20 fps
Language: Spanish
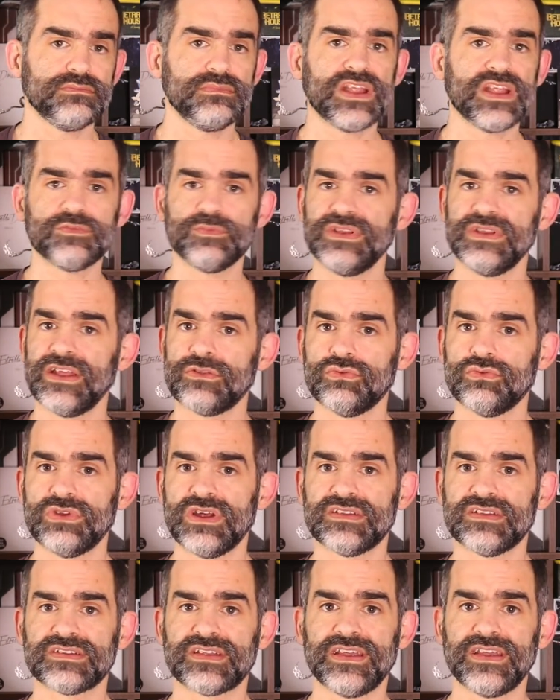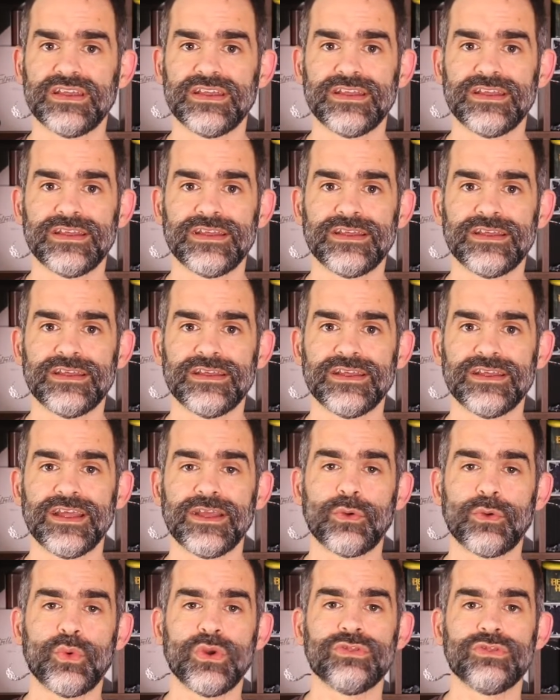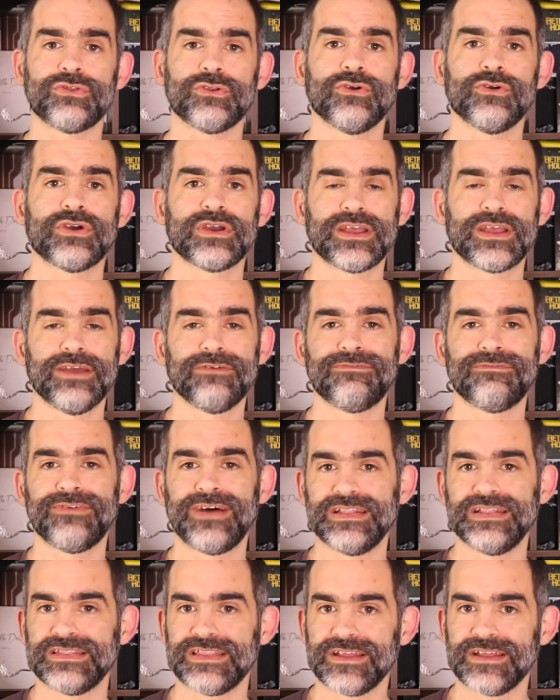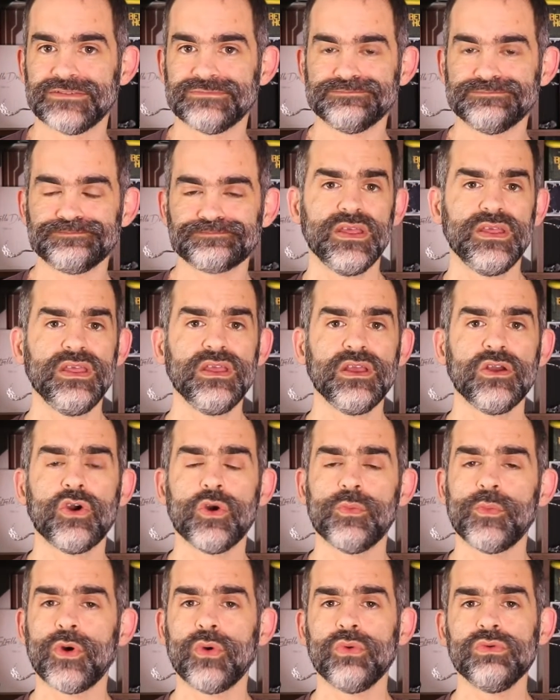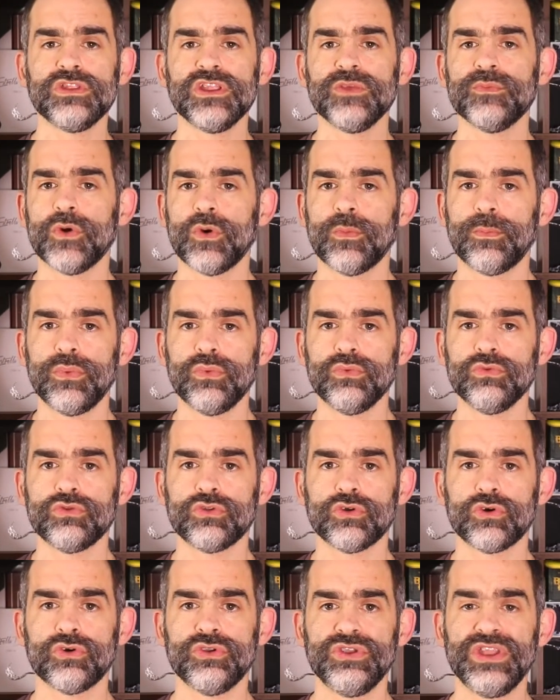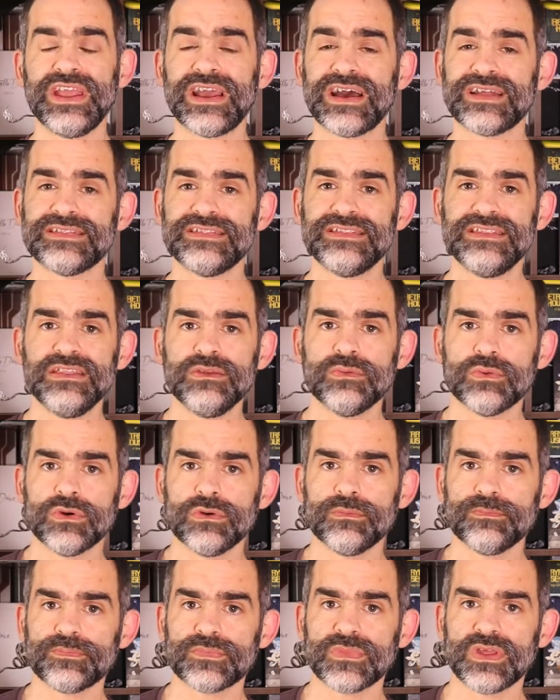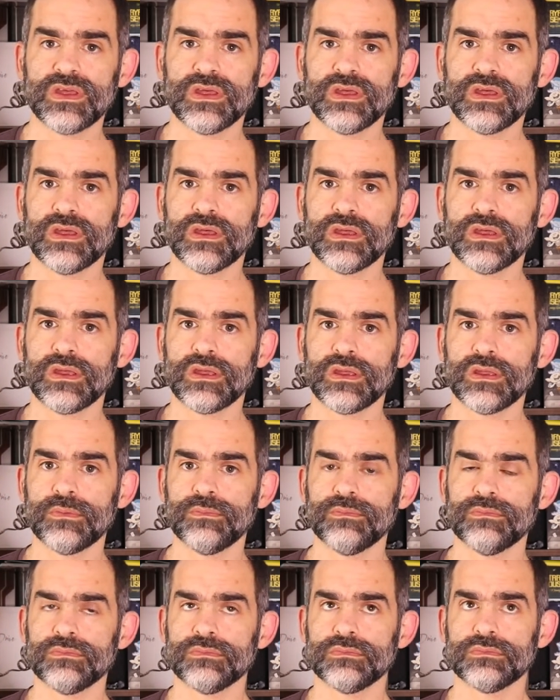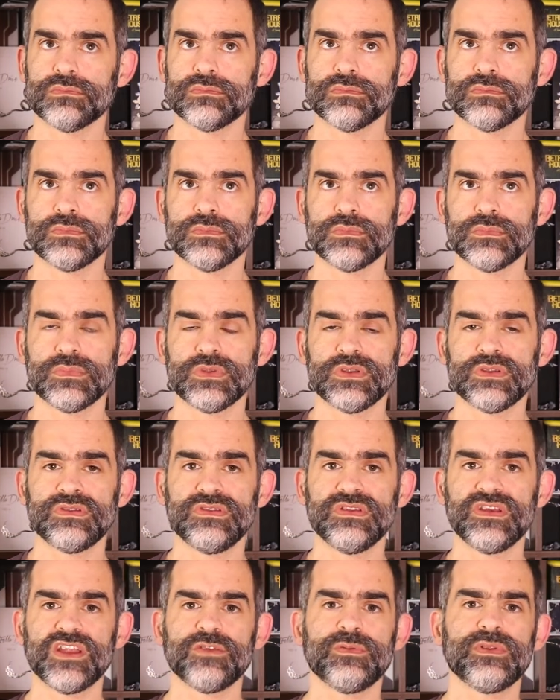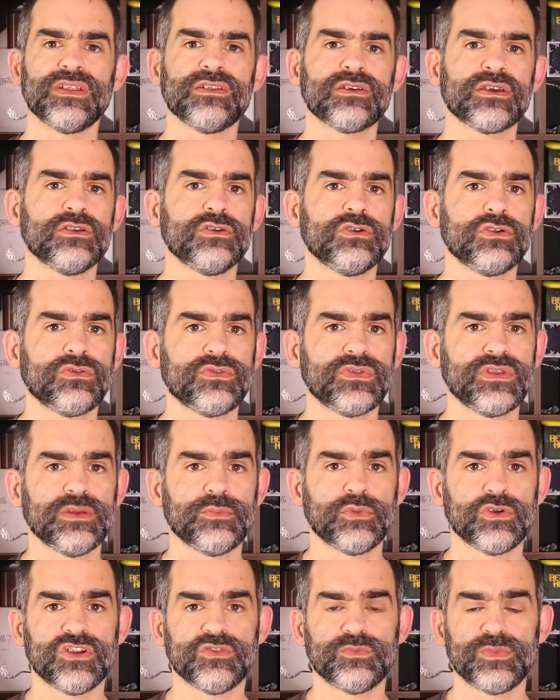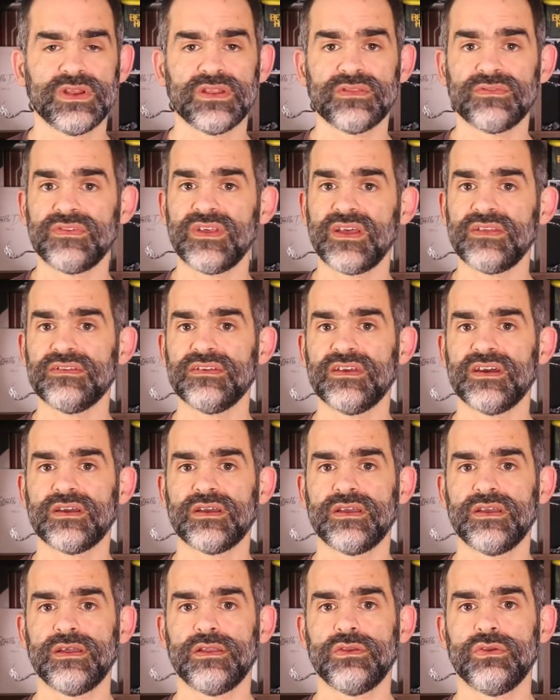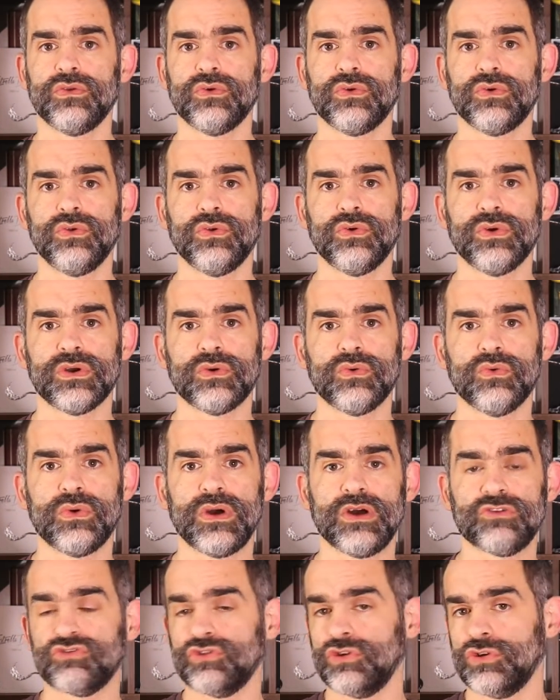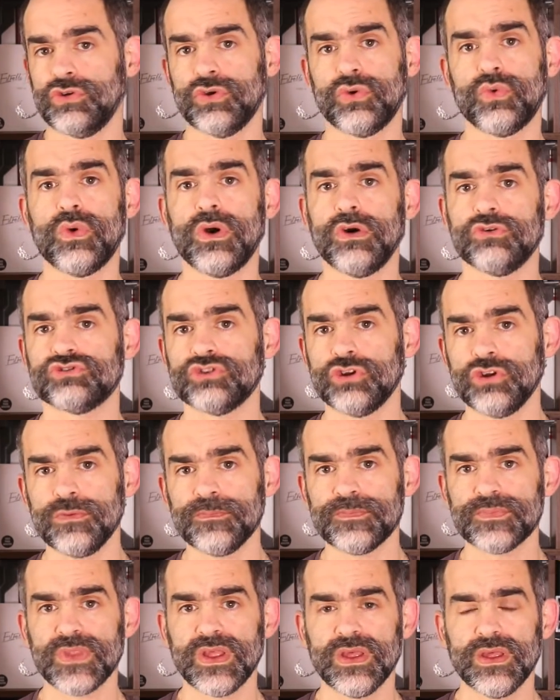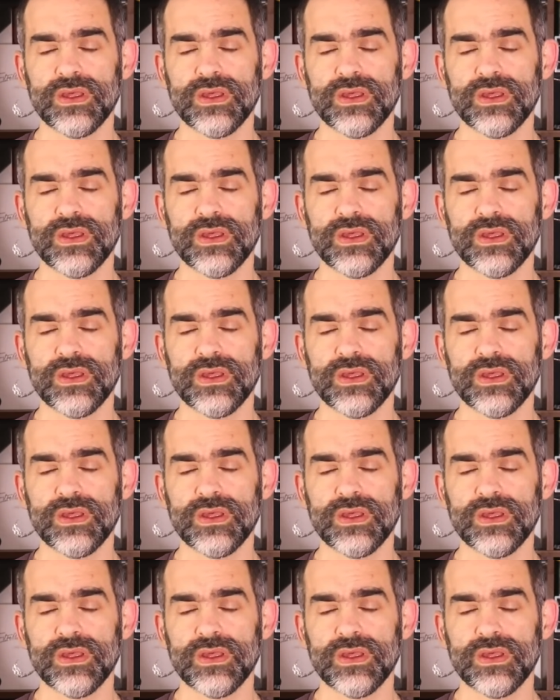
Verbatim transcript: las miniaturas que encuentro que faltan. Y como último punto negativo, em, sí que es verdad que no lo diré por experiencia, ya que no lo he jugado, solo lo he jugado solo.